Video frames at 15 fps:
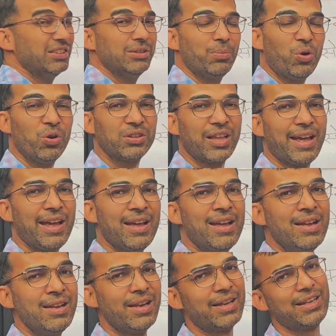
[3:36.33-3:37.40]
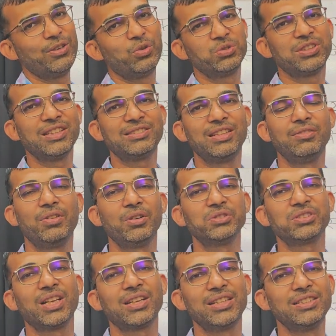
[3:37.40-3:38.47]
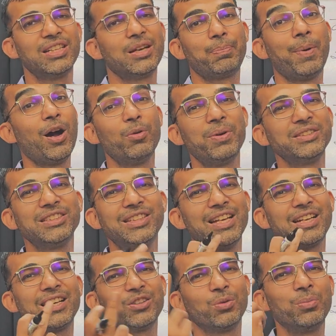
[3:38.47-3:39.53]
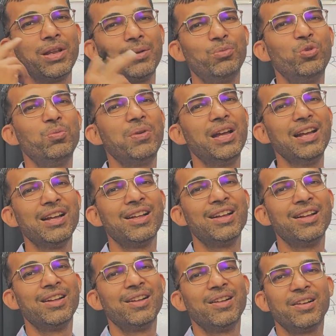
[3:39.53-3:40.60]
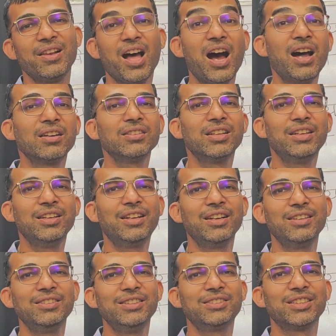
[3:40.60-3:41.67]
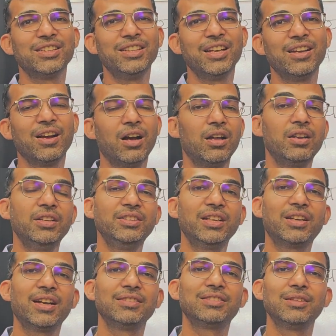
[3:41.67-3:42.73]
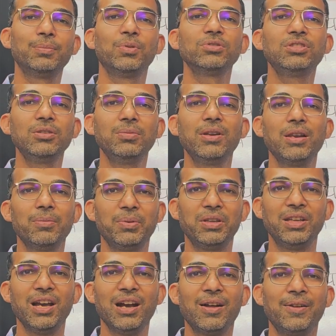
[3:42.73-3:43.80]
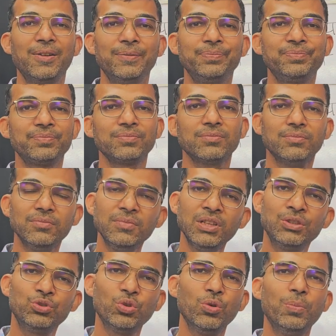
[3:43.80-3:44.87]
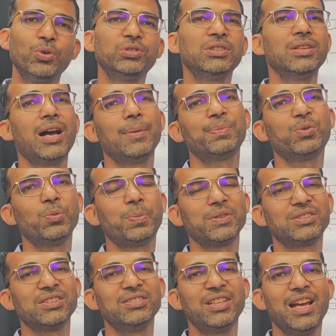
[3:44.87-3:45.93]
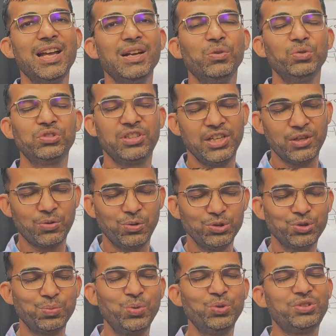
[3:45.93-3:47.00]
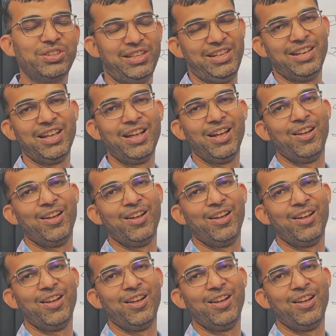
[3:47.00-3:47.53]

भाजी बहुत है लेकिन कुछ ऐसी व्यवस्था कीजिए पाव भाजी देखे तो मेरे मुंह में लार नहीं गिरनी चाहिए अरे ये कैसे पॉसिबल है भैया जो भोजन आपको पसंद है उसकी खुशबू से